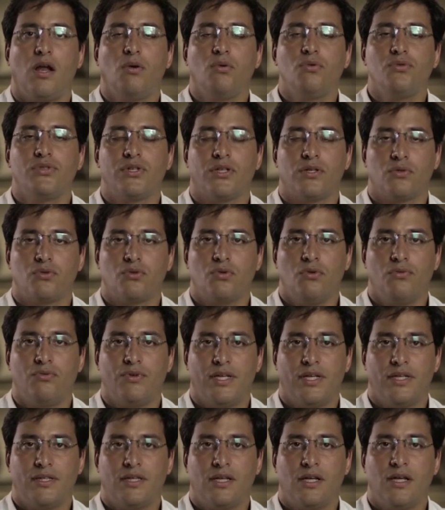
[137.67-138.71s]
nos anos
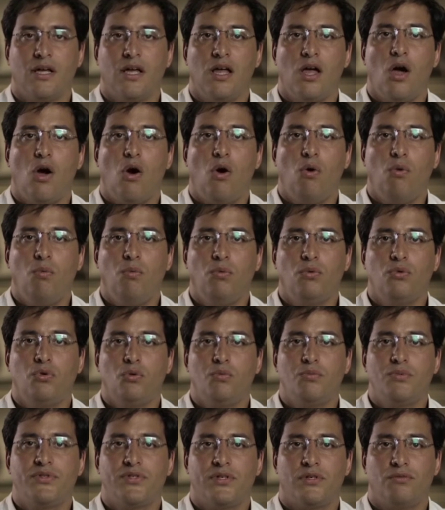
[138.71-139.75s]
90, o mundo
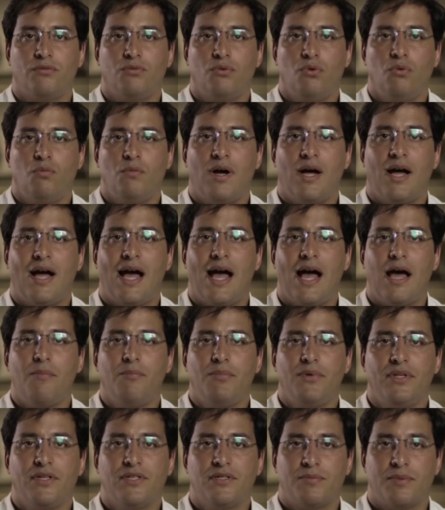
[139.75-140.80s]
observou uma
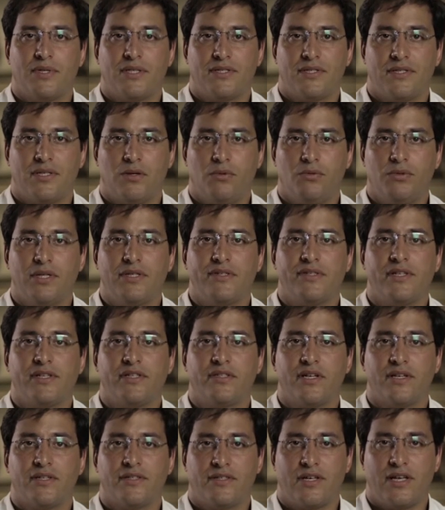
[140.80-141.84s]
rápida expansão das leis
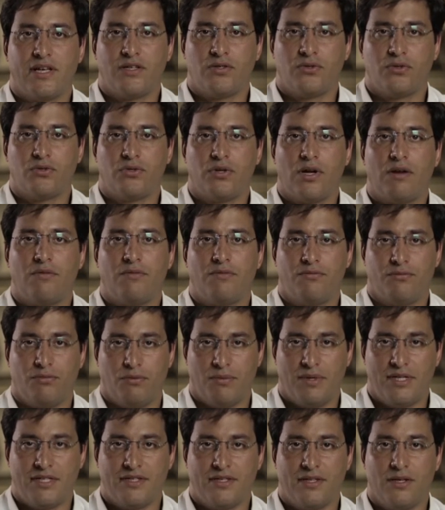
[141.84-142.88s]
de acesso à
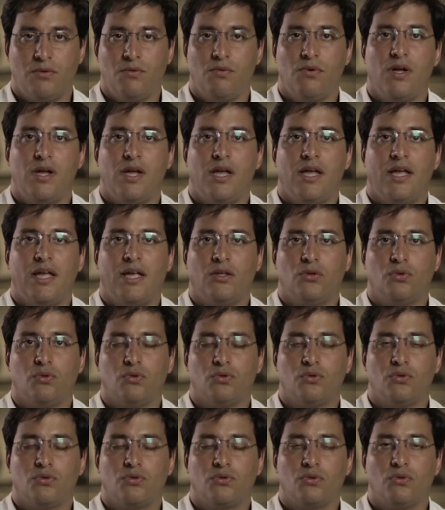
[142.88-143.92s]
informação em
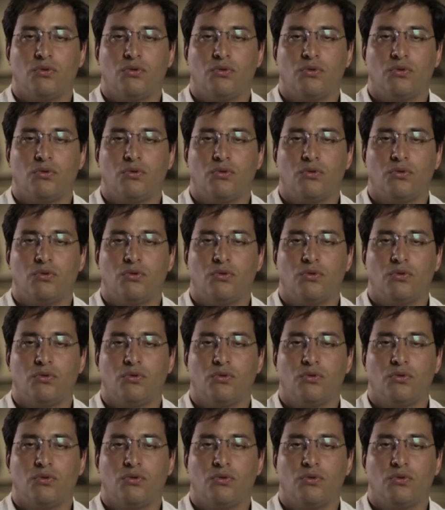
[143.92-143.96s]
todos os